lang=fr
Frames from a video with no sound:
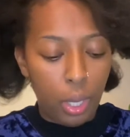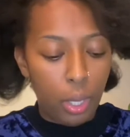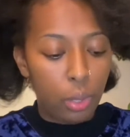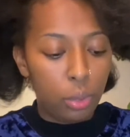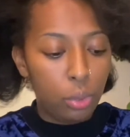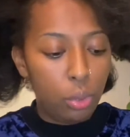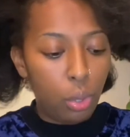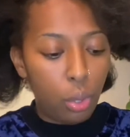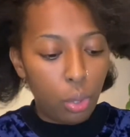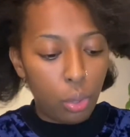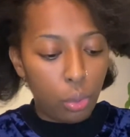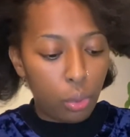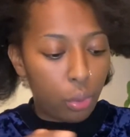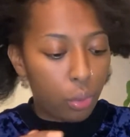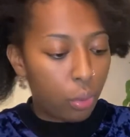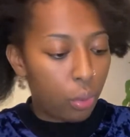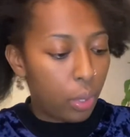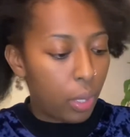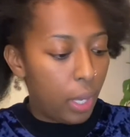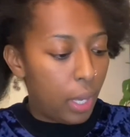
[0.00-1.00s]
Donc,
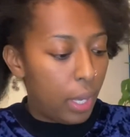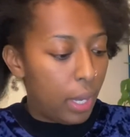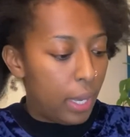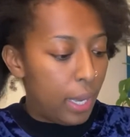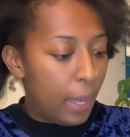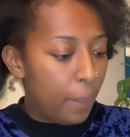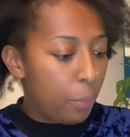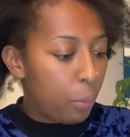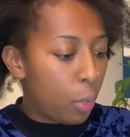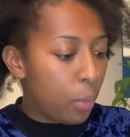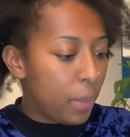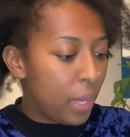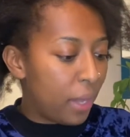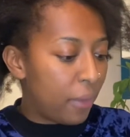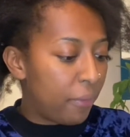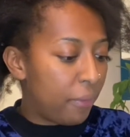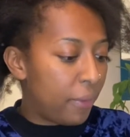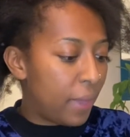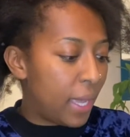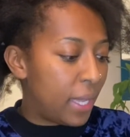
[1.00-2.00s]
la
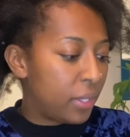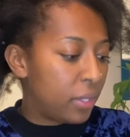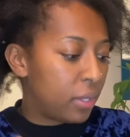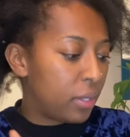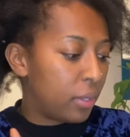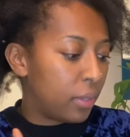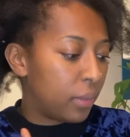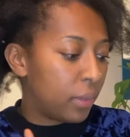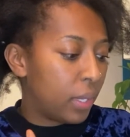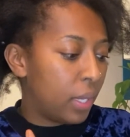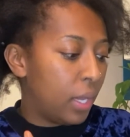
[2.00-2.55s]
première phase